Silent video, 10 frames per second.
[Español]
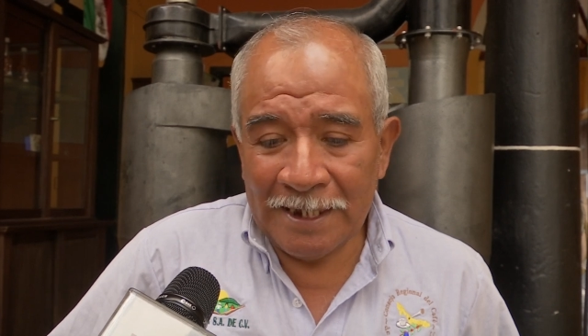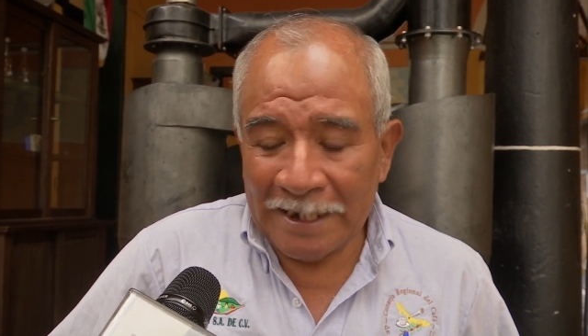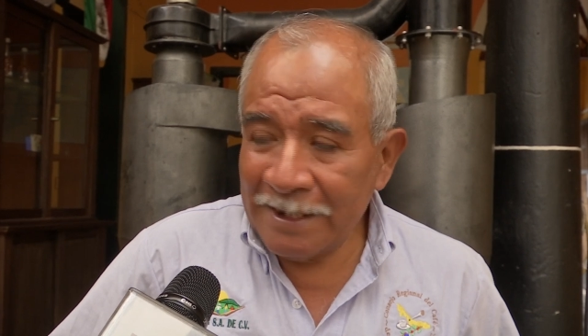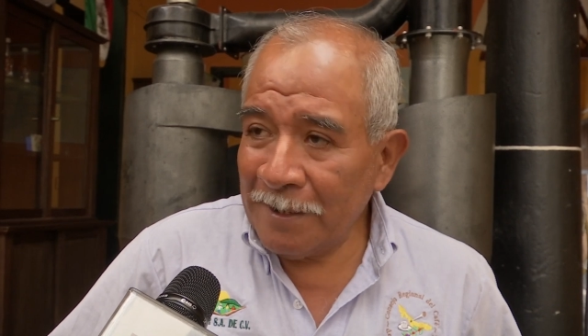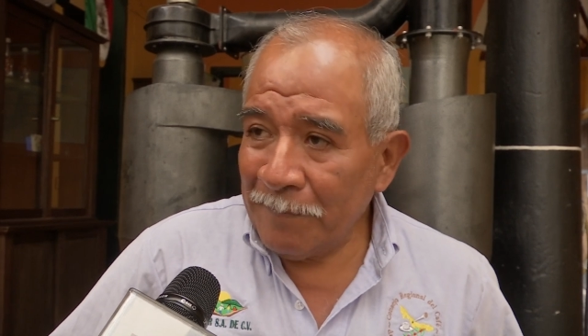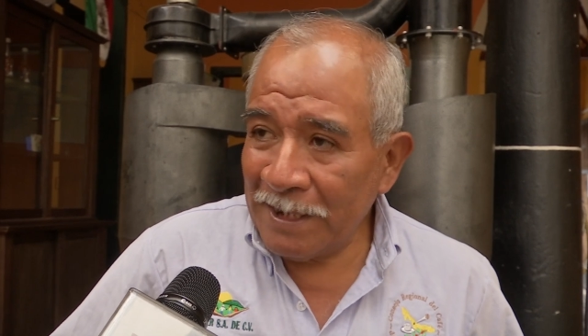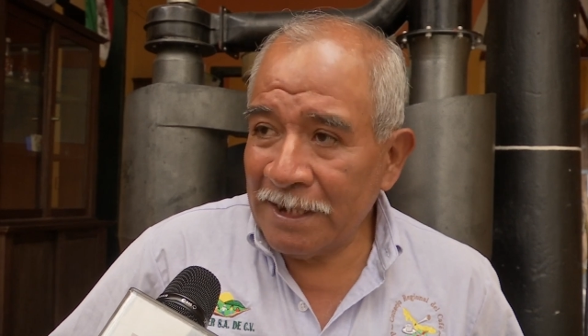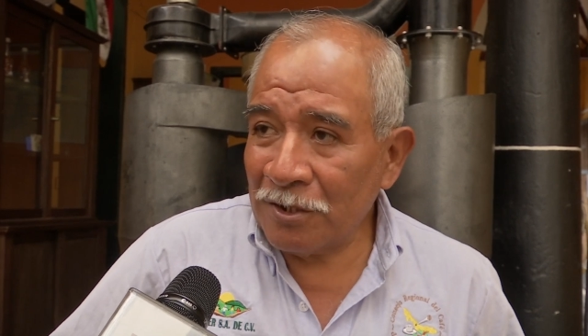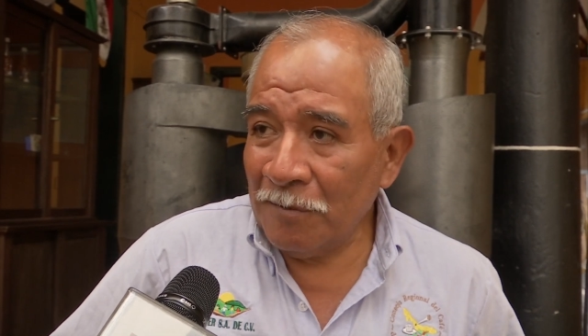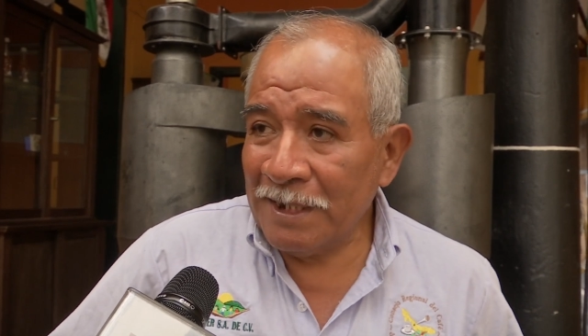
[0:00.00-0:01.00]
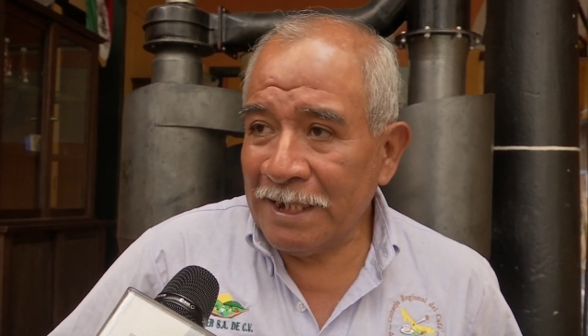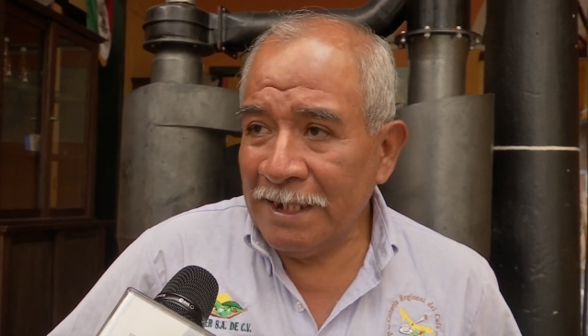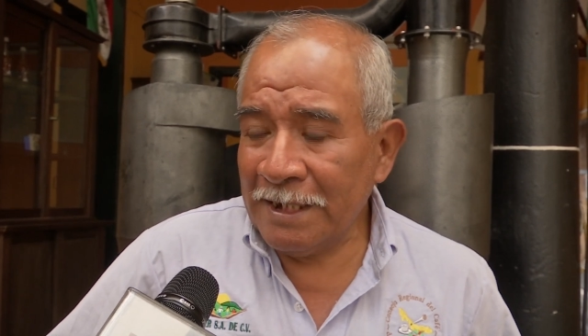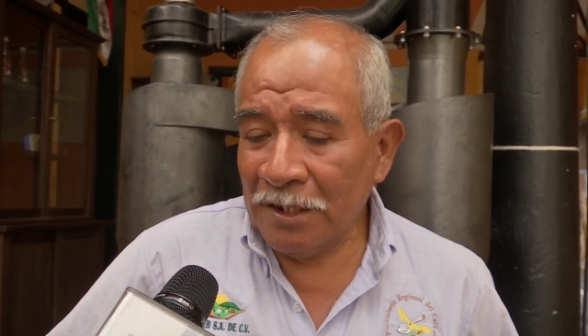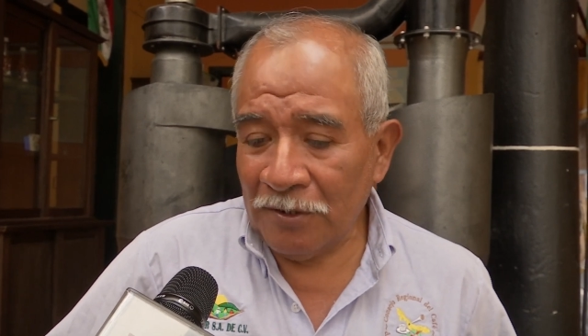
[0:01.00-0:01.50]
grandes empresas
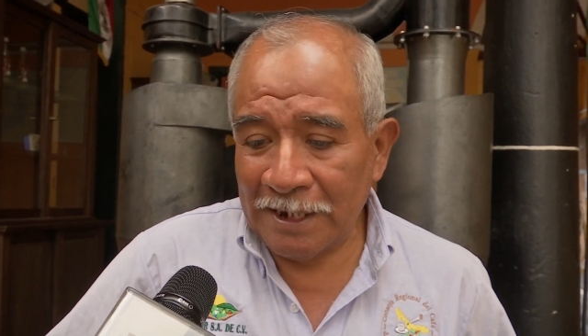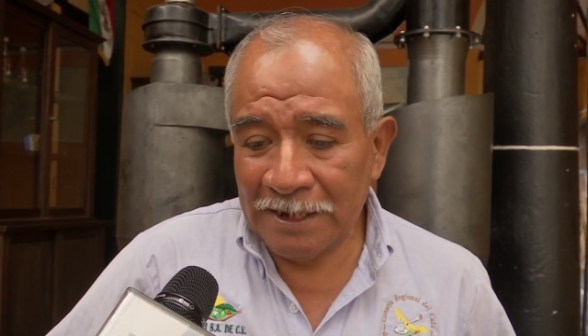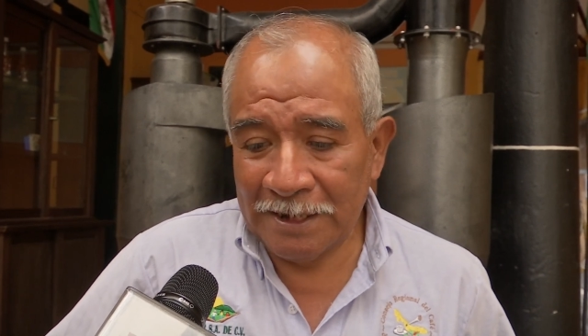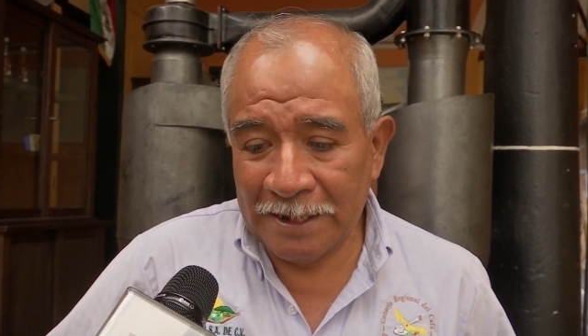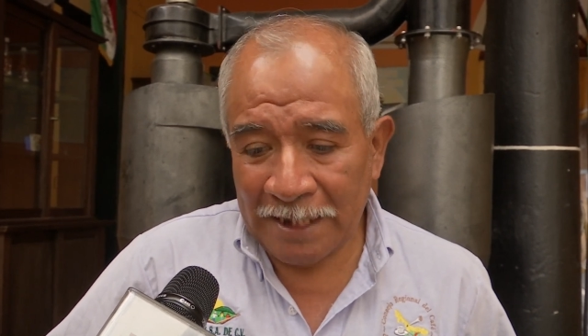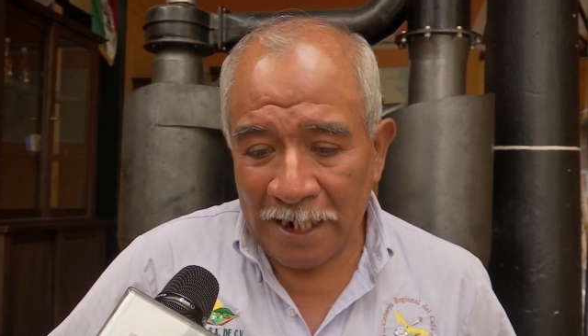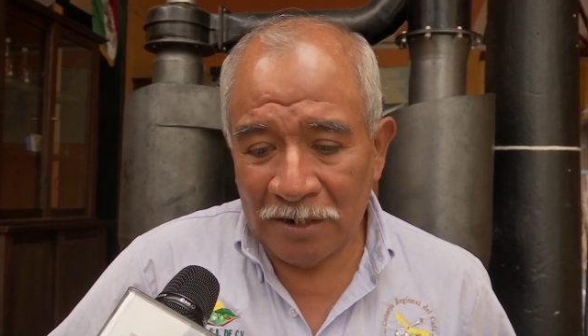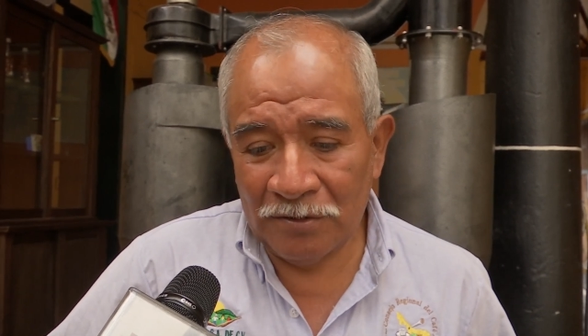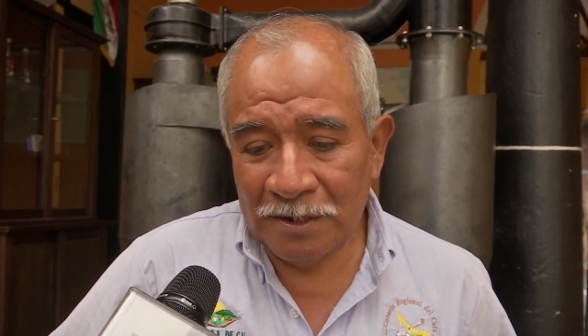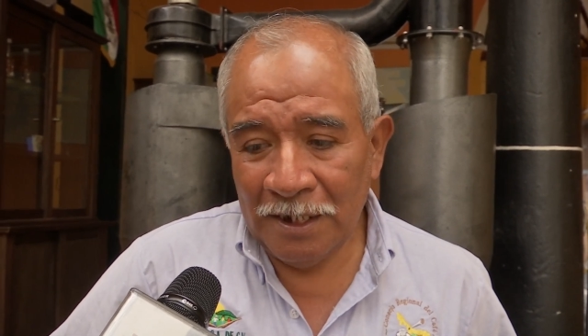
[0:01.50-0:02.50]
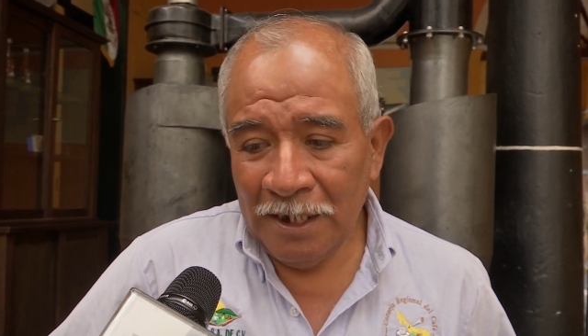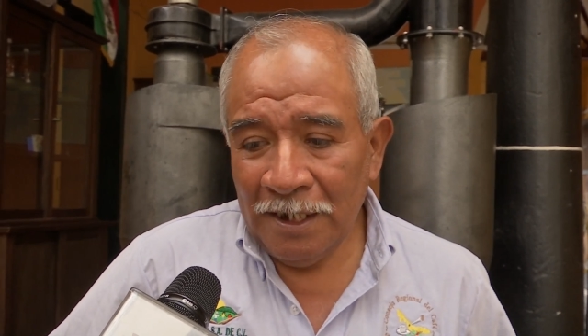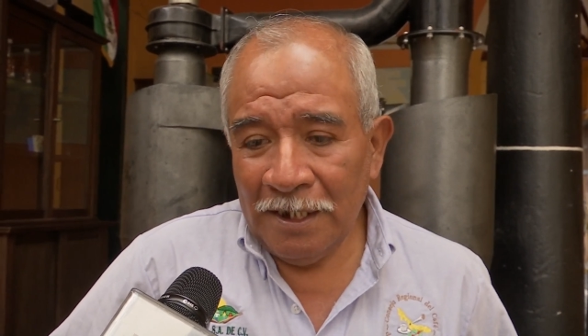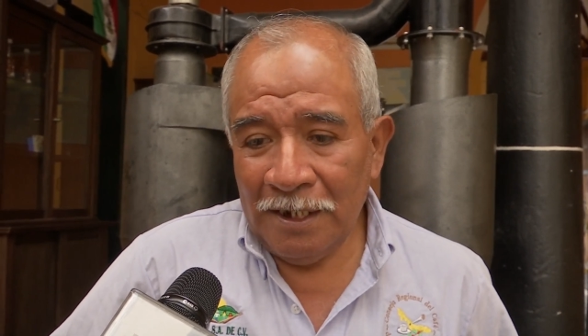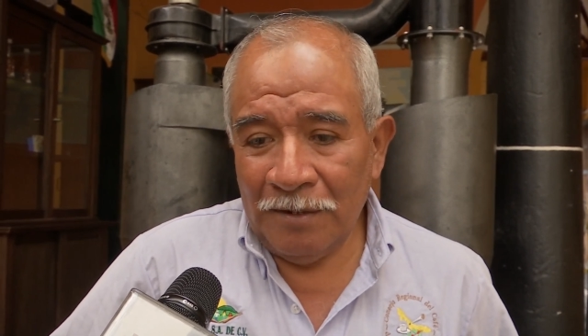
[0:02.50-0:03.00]
comercializadoras, sentarnos
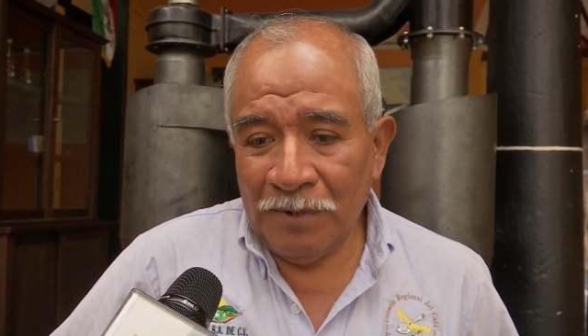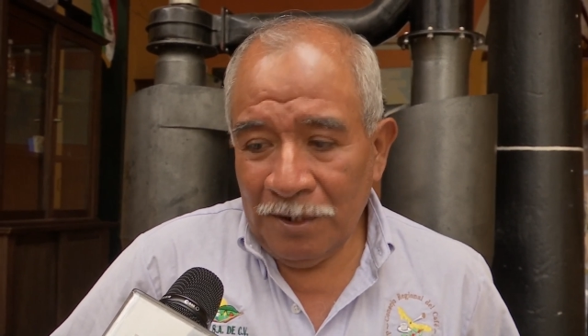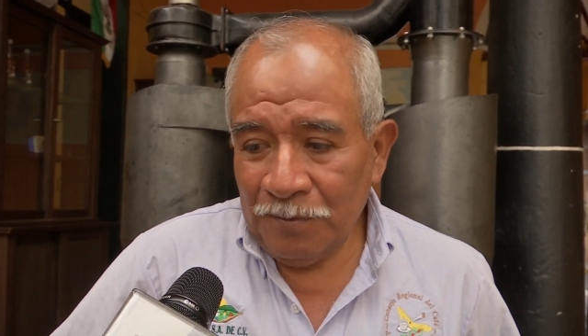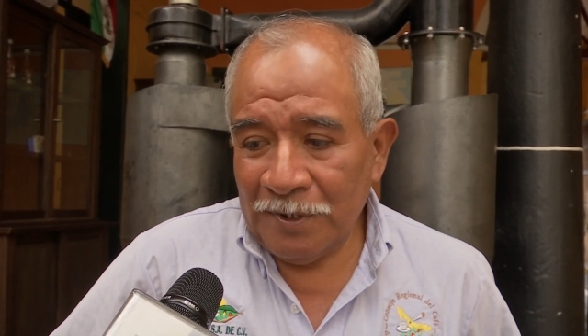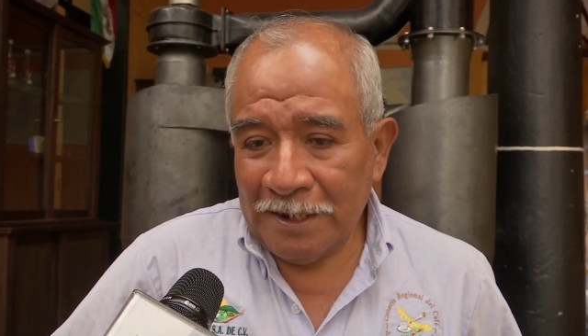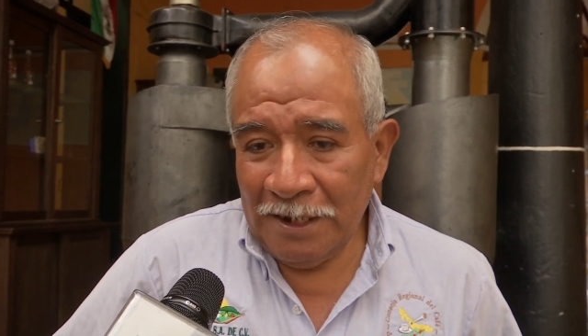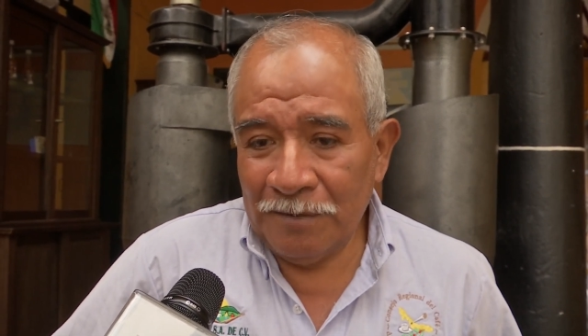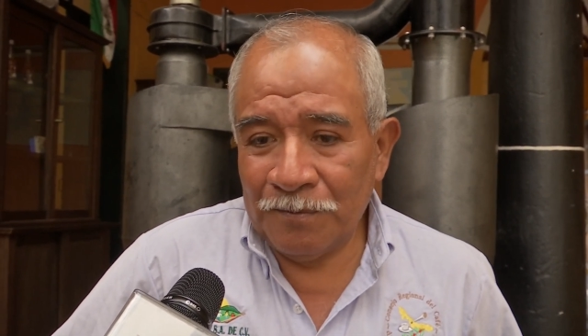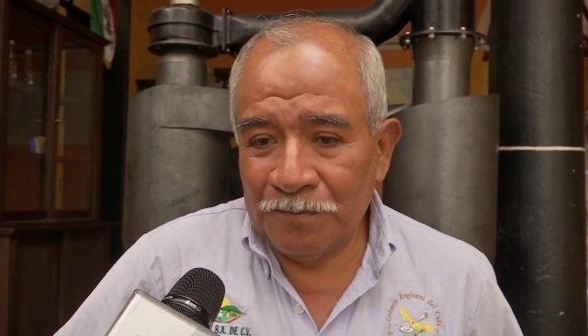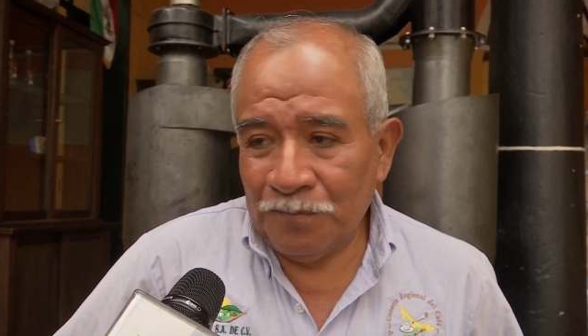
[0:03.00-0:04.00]
y, bueno, pues decir,